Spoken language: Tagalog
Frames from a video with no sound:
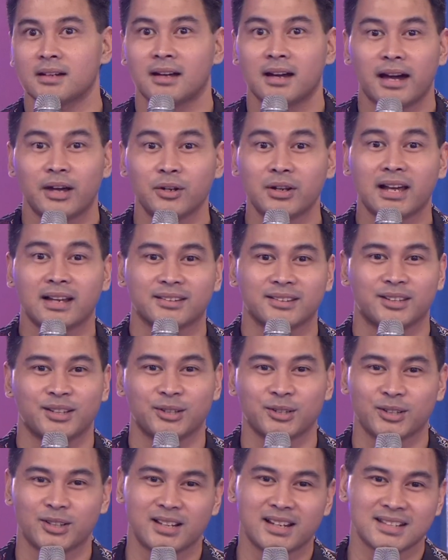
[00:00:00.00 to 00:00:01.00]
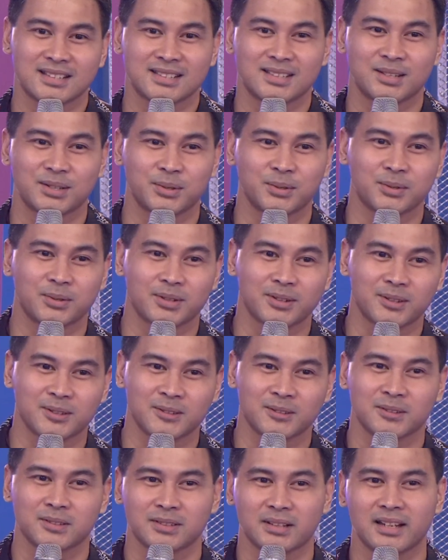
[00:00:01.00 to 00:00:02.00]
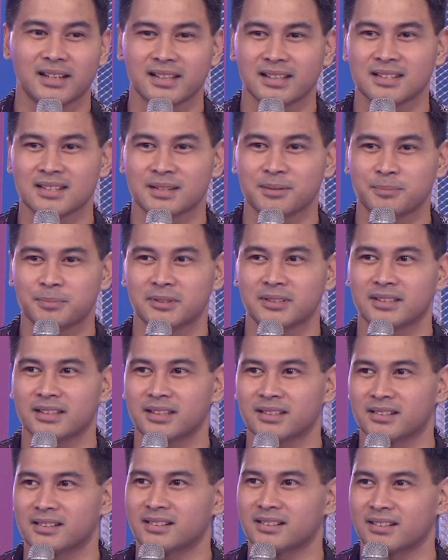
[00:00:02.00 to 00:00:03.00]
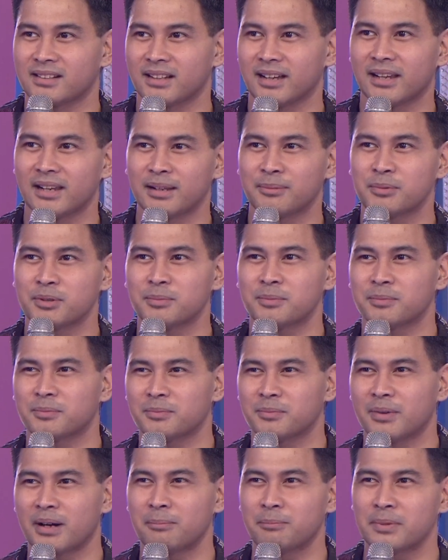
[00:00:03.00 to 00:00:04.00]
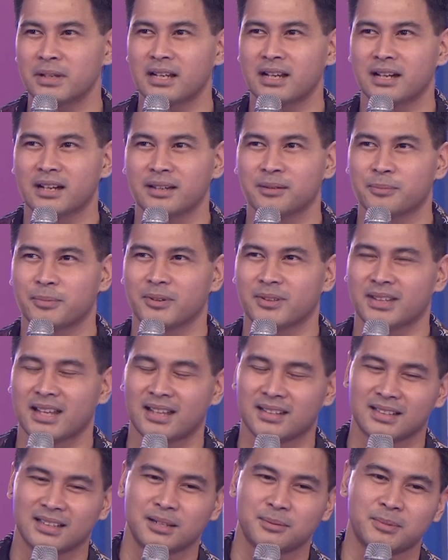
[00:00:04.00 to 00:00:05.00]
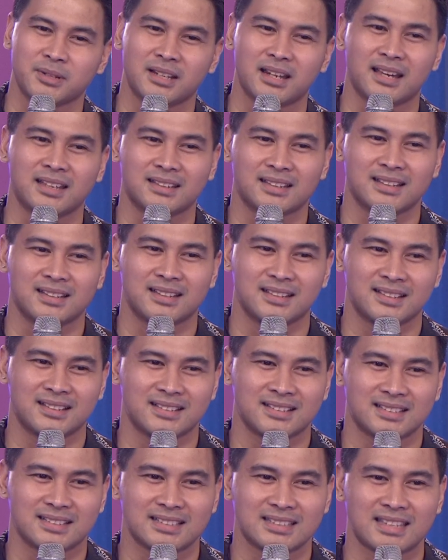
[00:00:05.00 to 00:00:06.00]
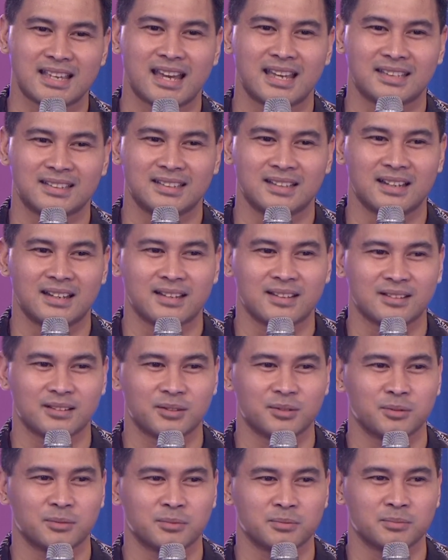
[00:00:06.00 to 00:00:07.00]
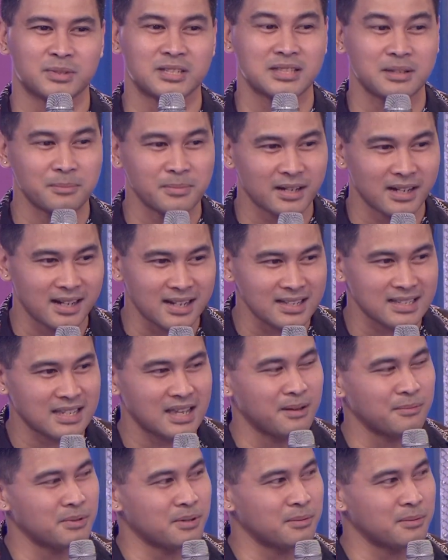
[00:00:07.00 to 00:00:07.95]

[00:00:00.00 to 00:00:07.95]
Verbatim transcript: ano lang, dinner lang siguro. Ah, at simple dinner. Alam mo, ang pinaka-importante naman ata sa atin lahat, yung basta magkakasama,